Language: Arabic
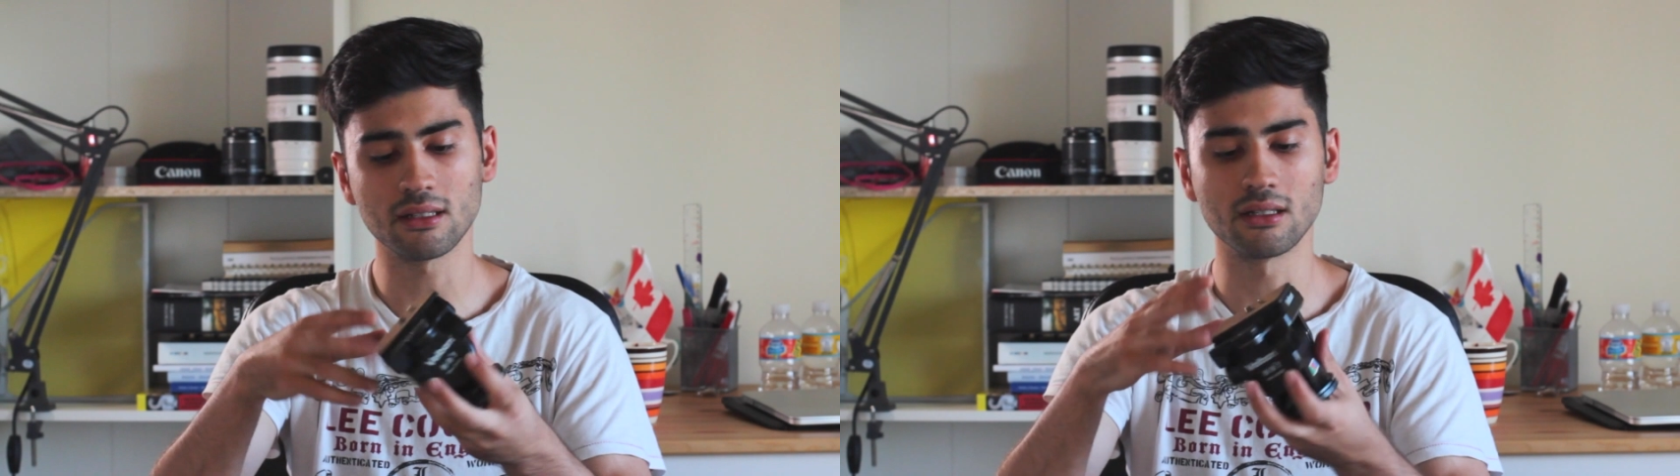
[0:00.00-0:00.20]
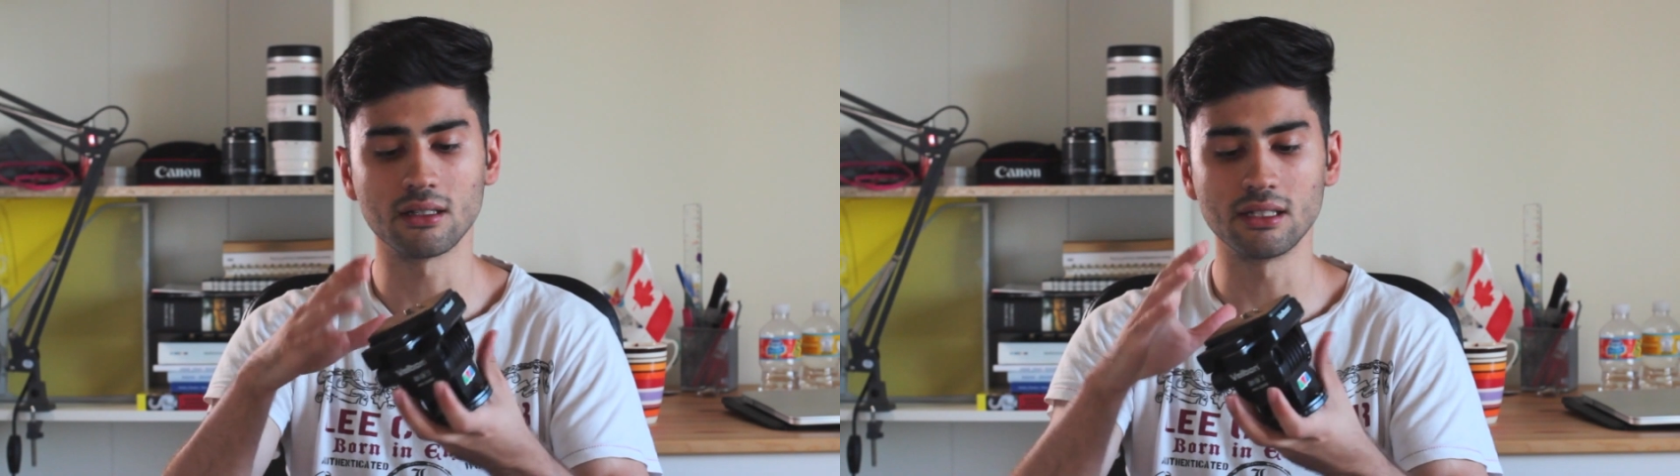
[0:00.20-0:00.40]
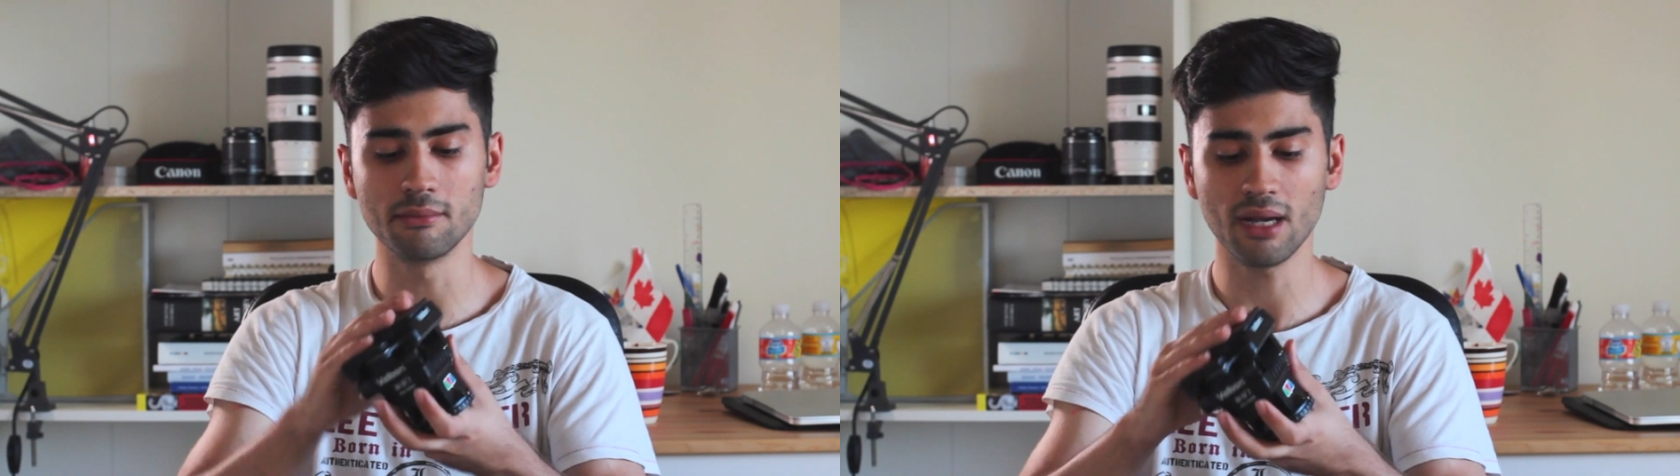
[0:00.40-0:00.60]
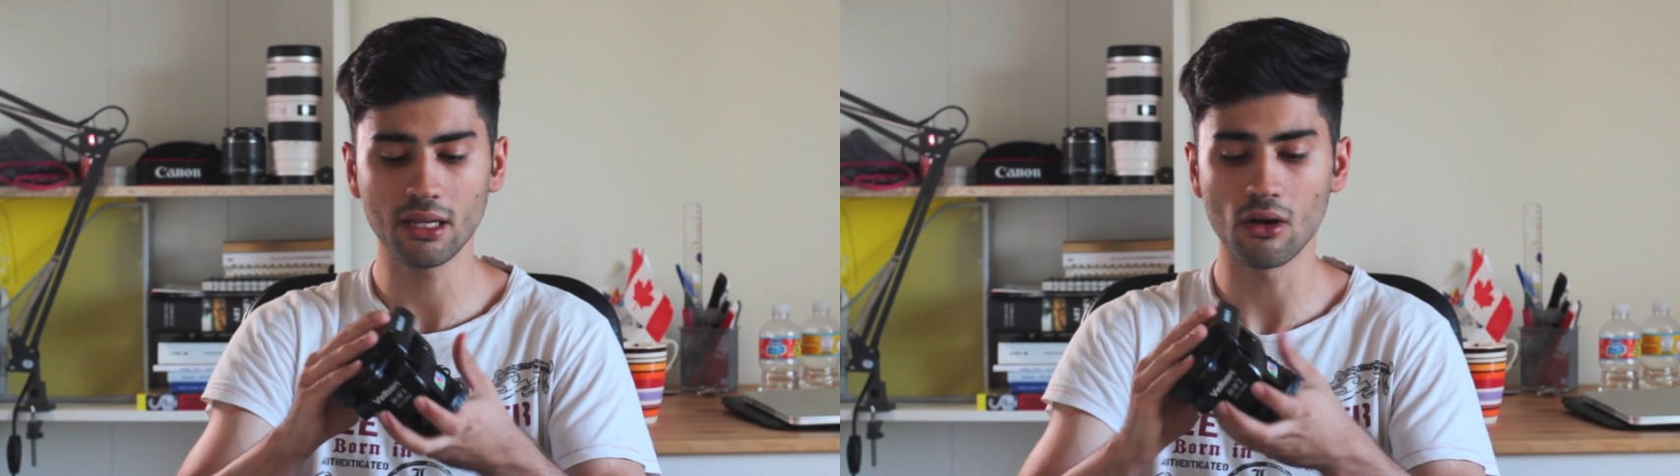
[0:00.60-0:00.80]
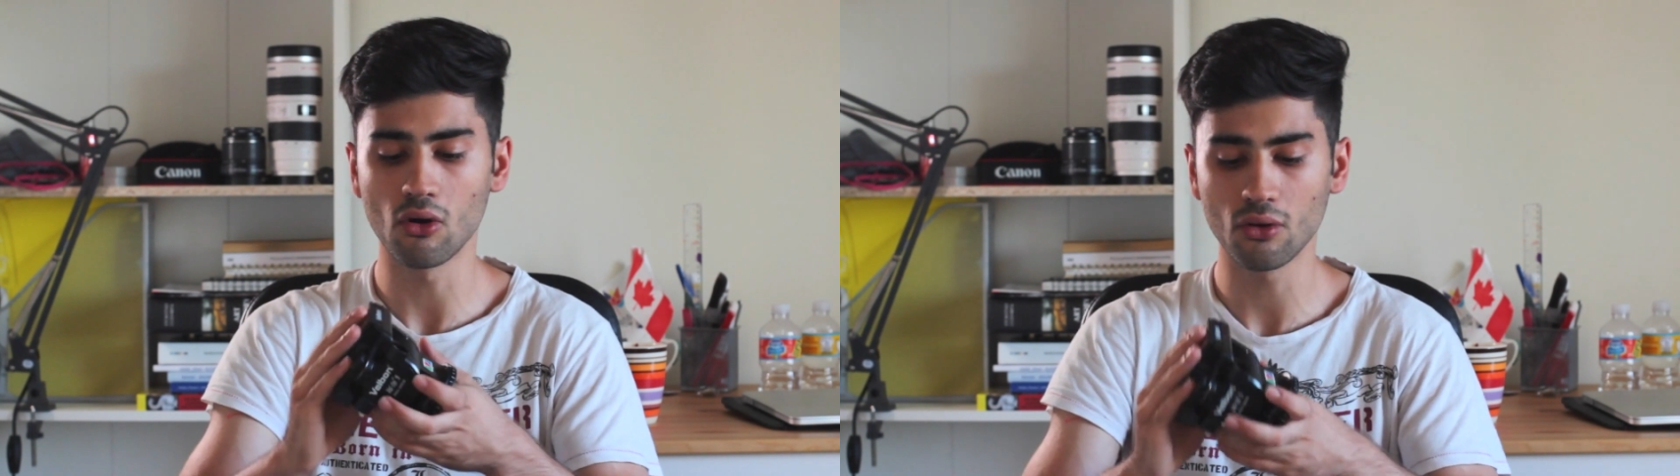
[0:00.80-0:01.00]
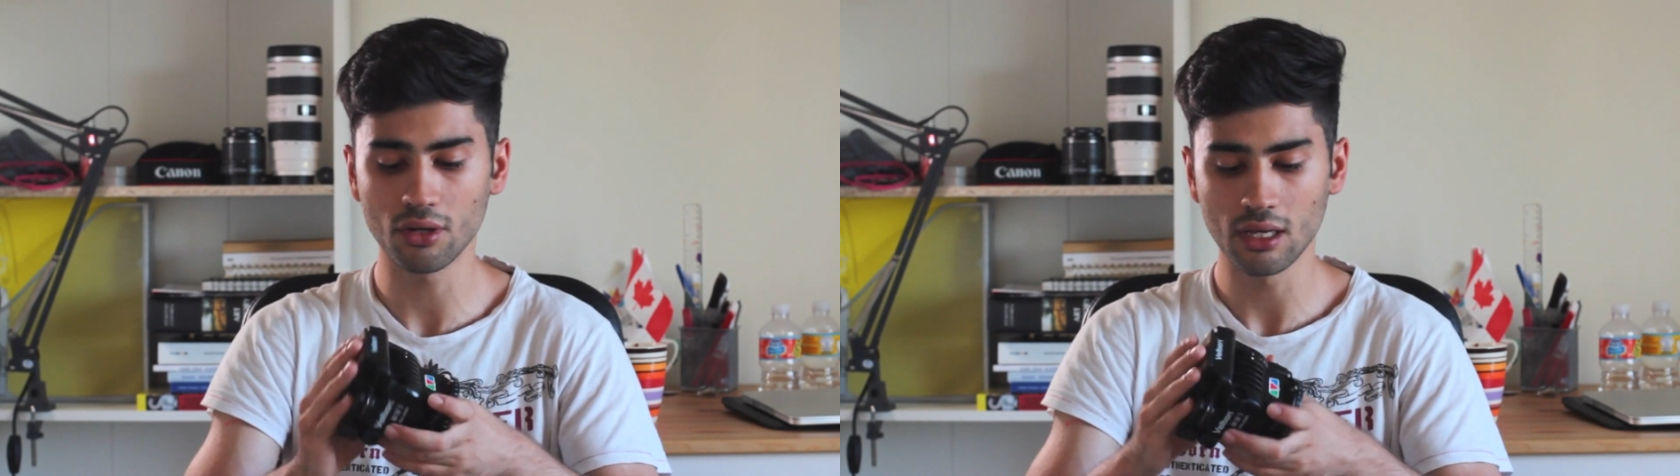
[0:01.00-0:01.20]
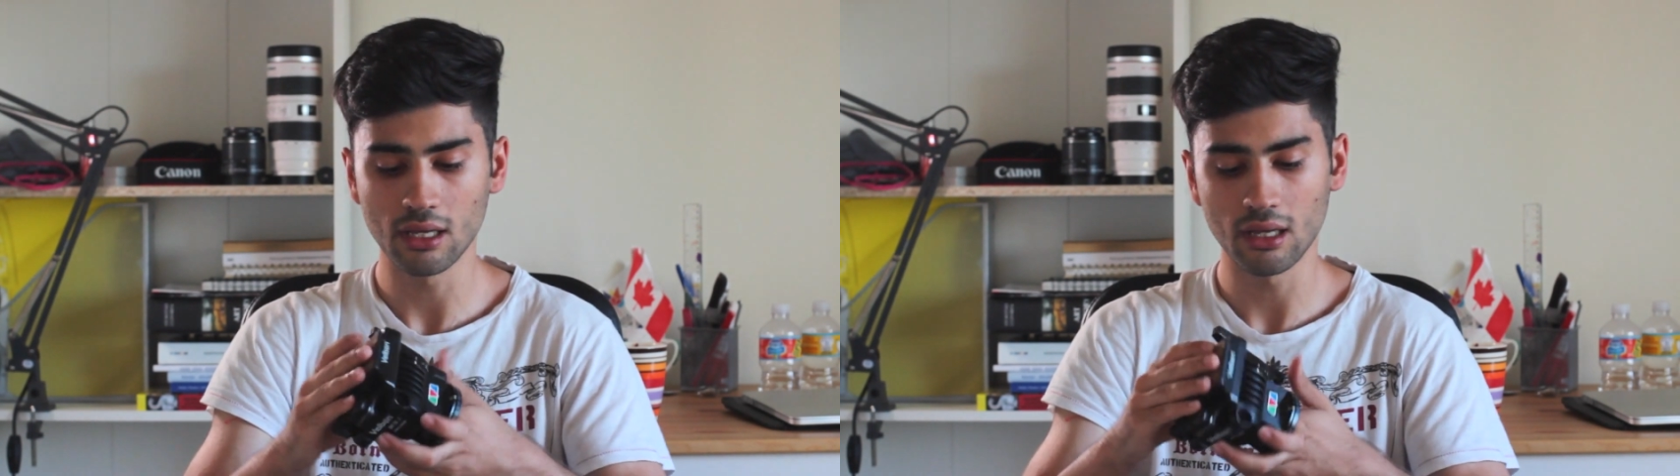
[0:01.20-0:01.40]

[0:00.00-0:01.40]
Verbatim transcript: اللي معي هون